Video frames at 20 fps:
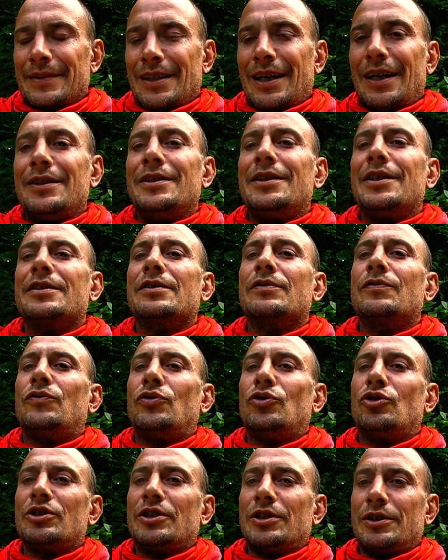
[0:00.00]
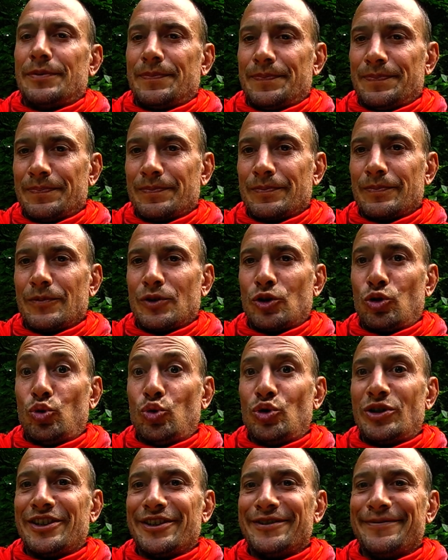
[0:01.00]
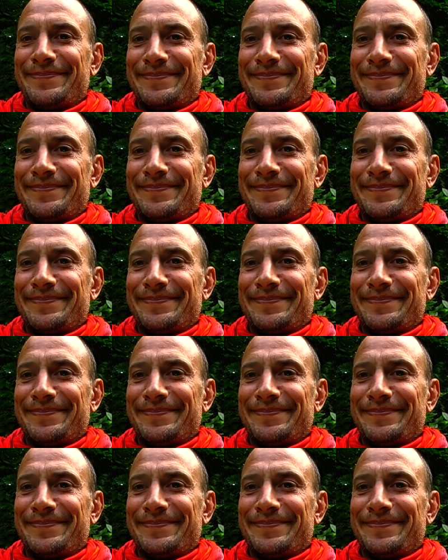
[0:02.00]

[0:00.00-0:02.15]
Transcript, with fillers: an das Wort gut.